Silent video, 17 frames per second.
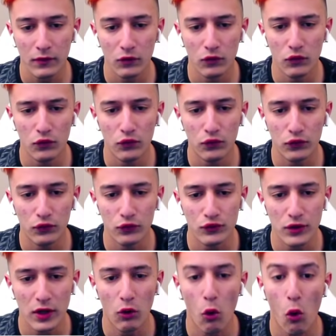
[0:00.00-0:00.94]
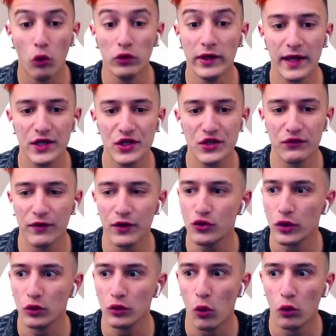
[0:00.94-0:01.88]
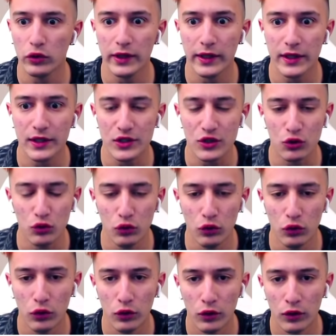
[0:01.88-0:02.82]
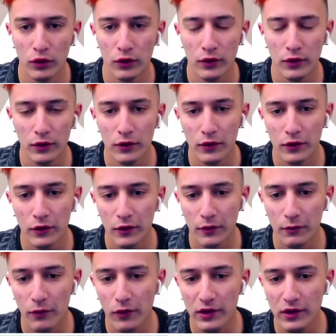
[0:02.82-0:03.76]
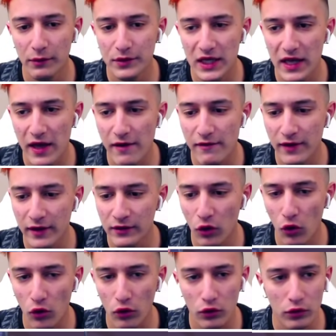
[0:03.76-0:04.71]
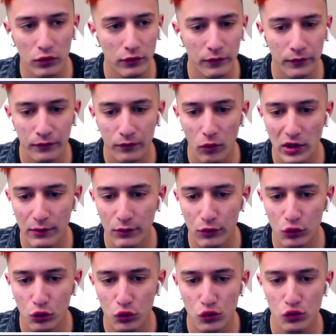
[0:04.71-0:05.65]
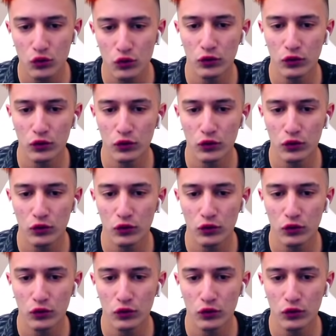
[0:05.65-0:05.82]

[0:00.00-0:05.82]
Üf güzel. 10 enerjim var şu an. 10 enerji. Yuh. Böyle bir şey evrende yok. Böyle bir güç.